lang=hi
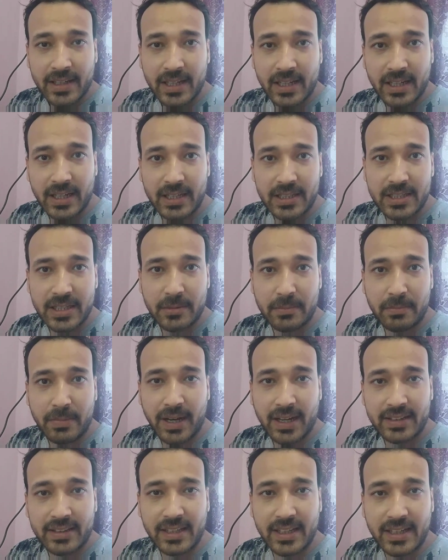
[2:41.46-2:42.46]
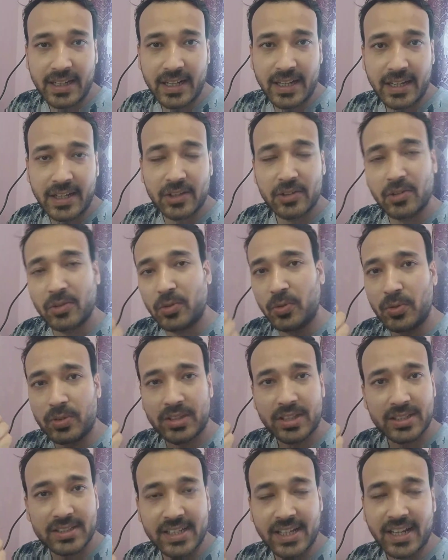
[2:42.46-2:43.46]
कि जब बात निकलेगी तो दूर
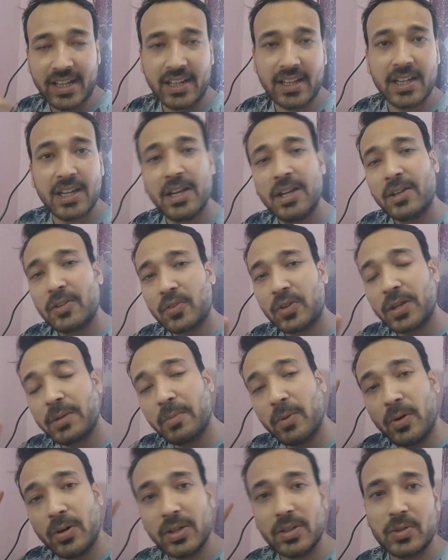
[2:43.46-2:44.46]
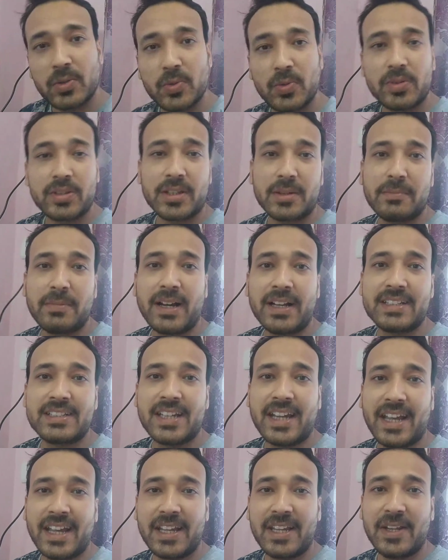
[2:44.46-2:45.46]
तक जाएगी तो ये बहुत दूर तक बात
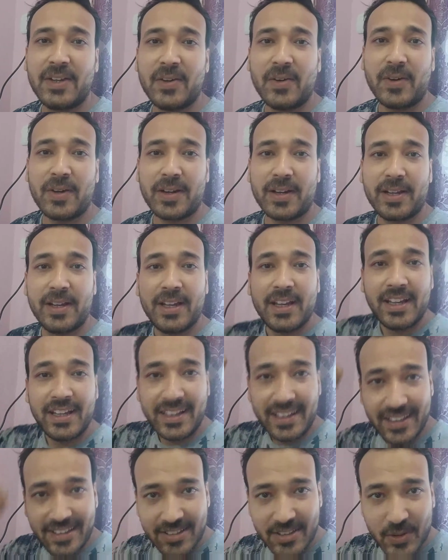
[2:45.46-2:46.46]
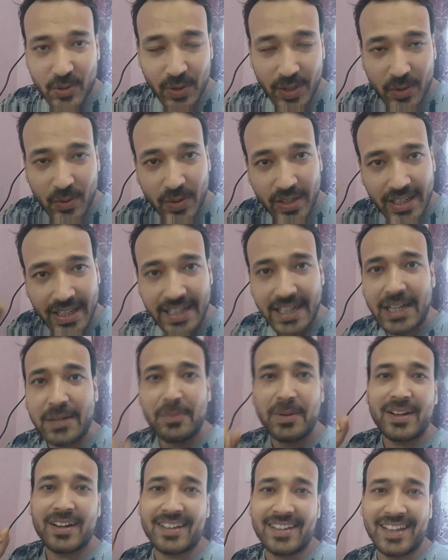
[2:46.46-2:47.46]
जाएगी और इस ट्वीट को डिलीट
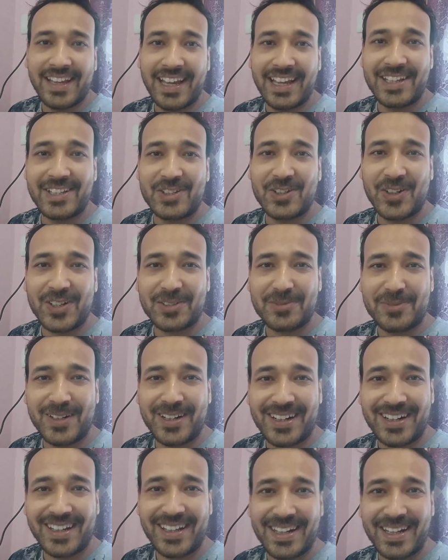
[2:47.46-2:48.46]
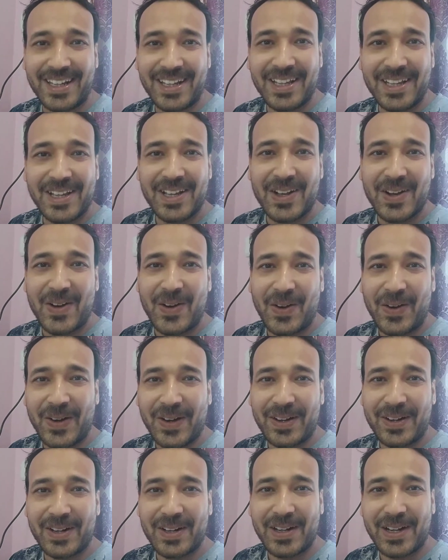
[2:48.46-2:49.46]
भी कर दिया है जॉर्ज बटलर ने
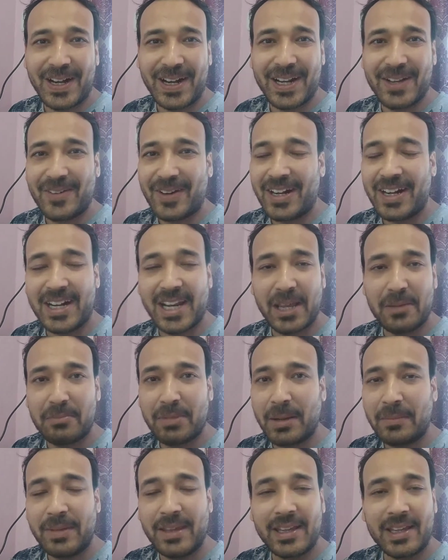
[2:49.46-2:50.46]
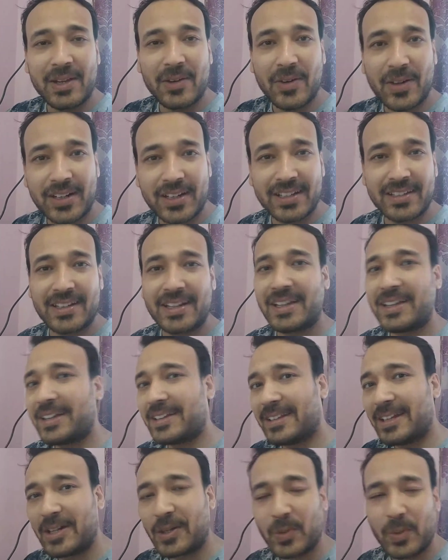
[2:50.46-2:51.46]
और आने वाले टाइम में आप देखिए और कितने
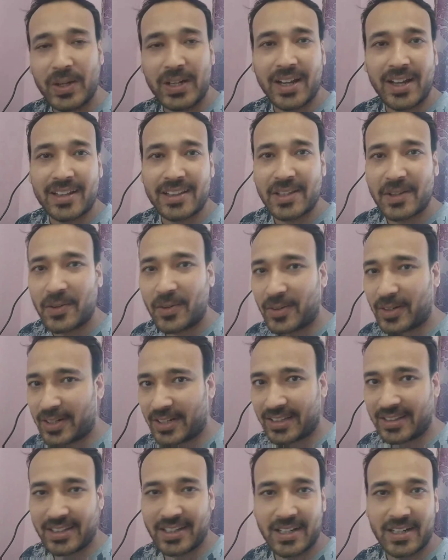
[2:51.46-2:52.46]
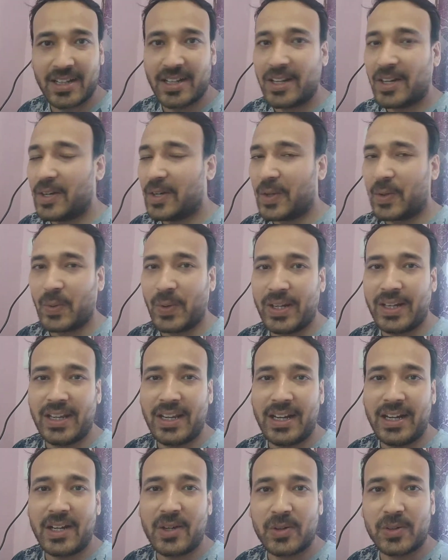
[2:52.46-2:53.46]
कितने ट्वीट आते हैं और कितने ट्वीट
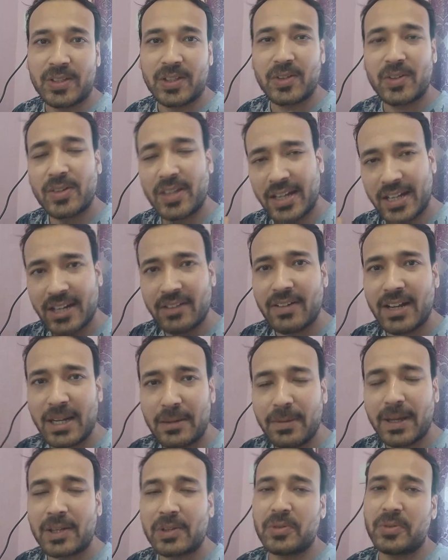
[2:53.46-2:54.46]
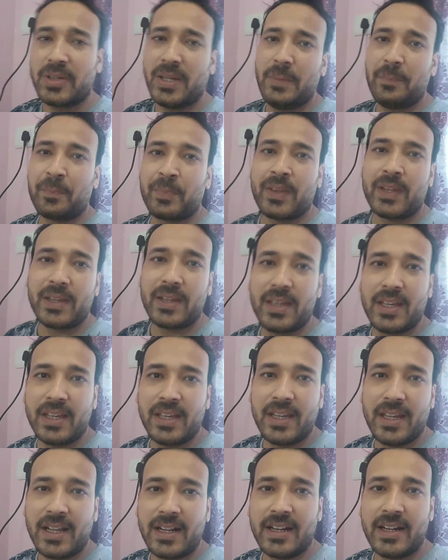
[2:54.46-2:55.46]
डिलीट होते हैं तो देखने वाली बात होगी कि
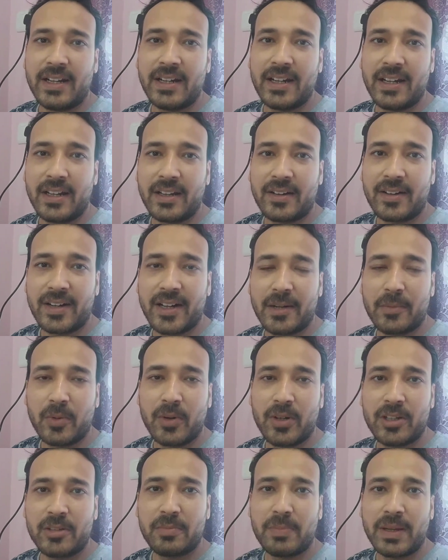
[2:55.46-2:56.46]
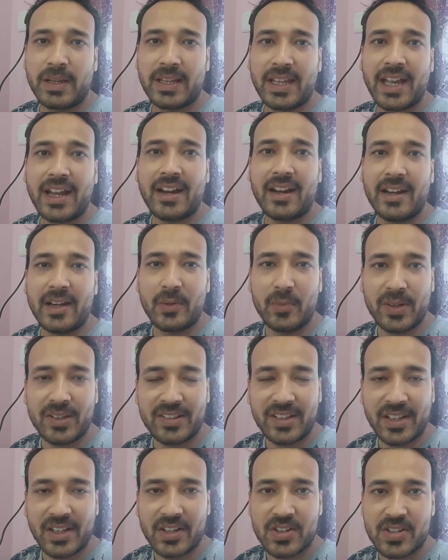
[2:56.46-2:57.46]
इंग्लैंड क्रिकेट बोर्ड इस पर क्या
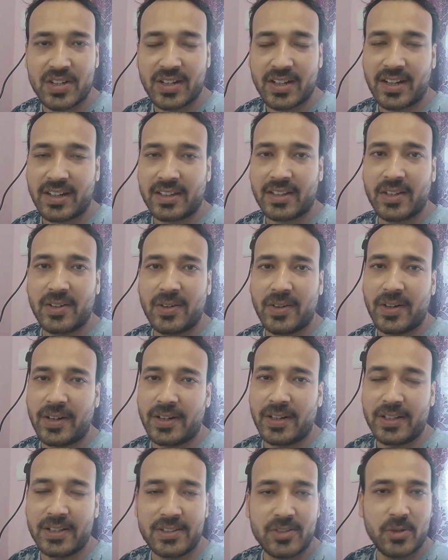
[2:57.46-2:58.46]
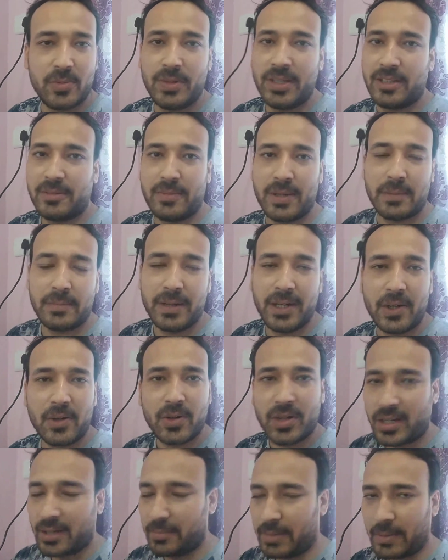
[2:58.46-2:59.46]
इन्वेस्टिगेशन करता और जो भी इसमें अपडेट
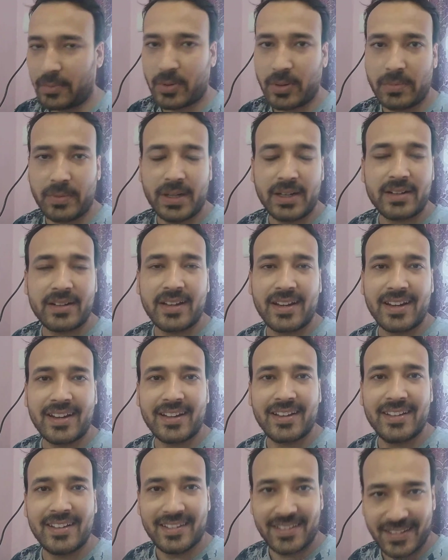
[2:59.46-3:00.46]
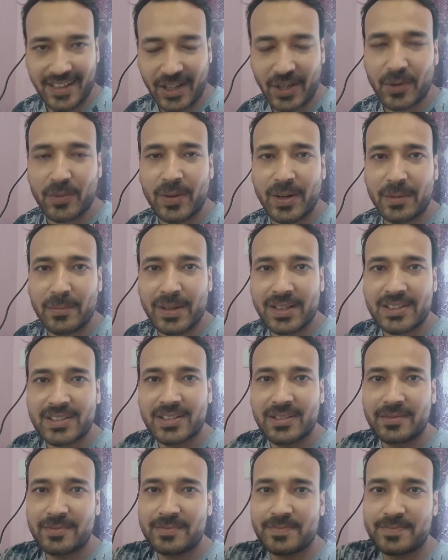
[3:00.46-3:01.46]
होगा हम आपको अपडेट करेंगे थैंक यू वेरी
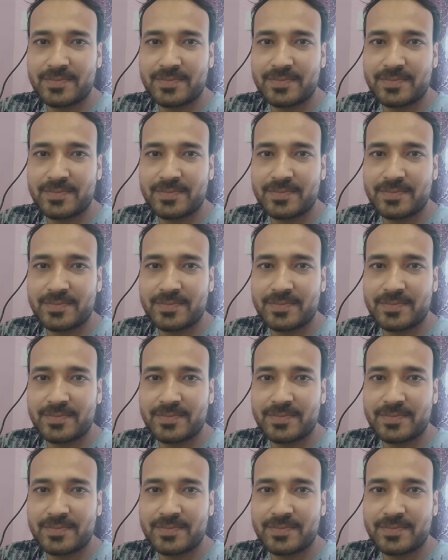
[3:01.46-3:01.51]
मच